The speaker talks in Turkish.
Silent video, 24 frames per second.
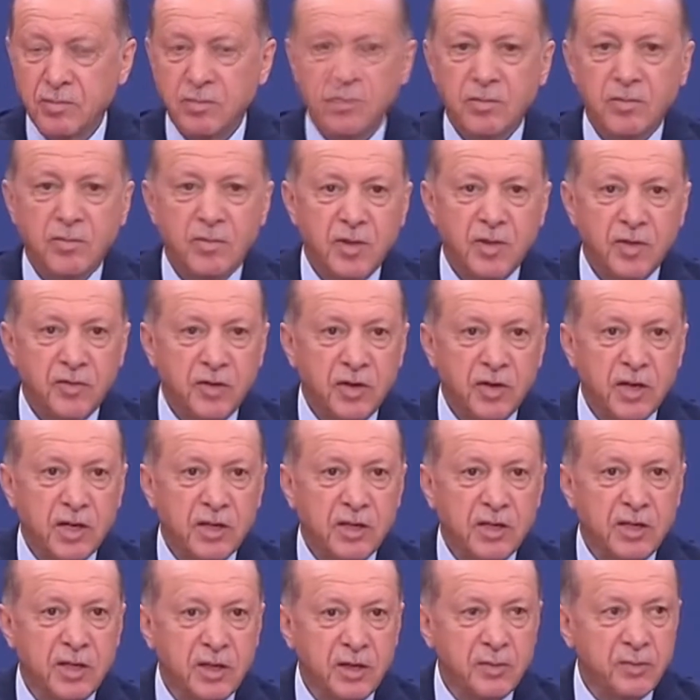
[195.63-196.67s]

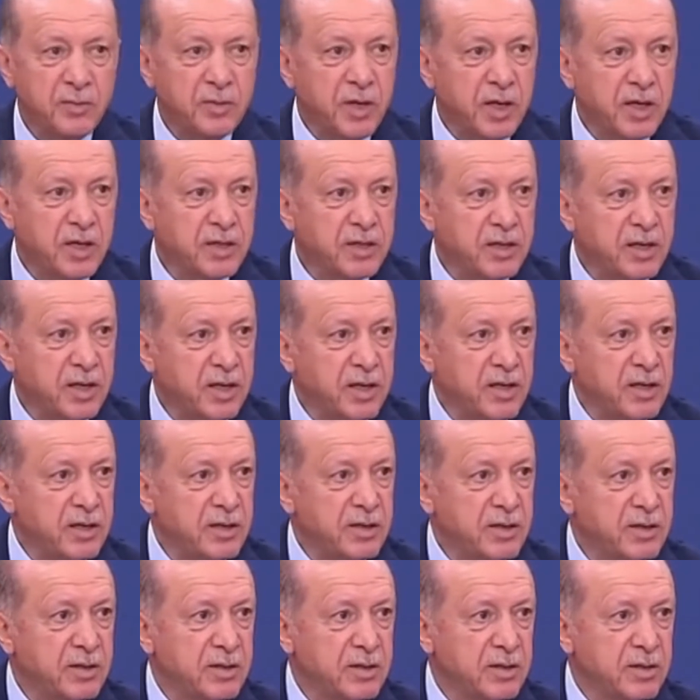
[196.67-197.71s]
Fiyatlar bir anda
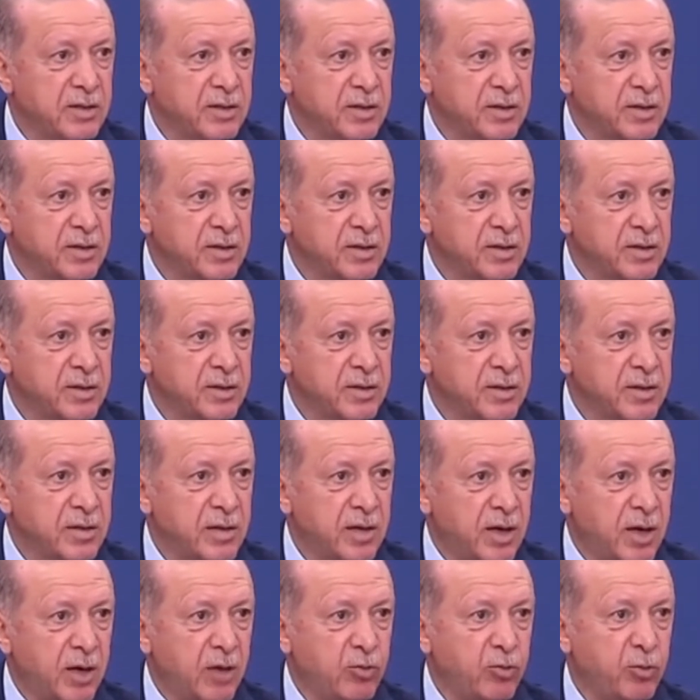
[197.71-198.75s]

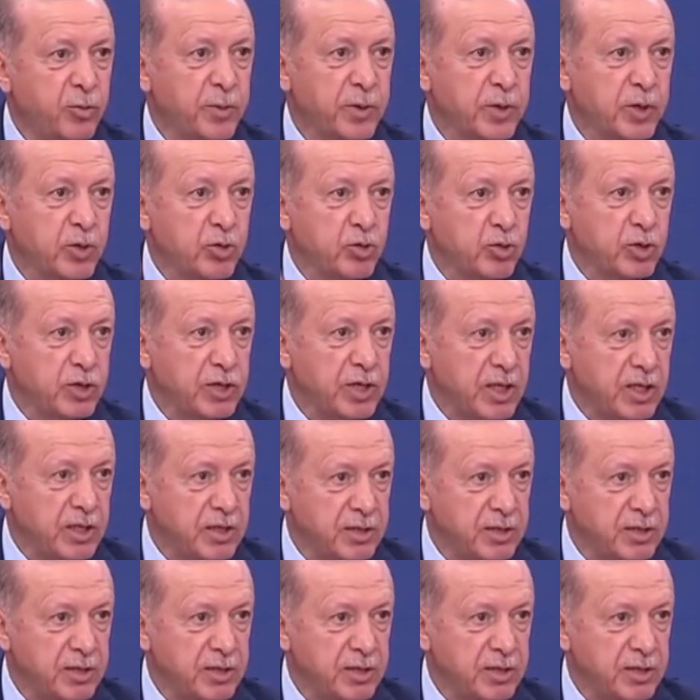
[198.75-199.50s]
Avrupa'da yükseldi.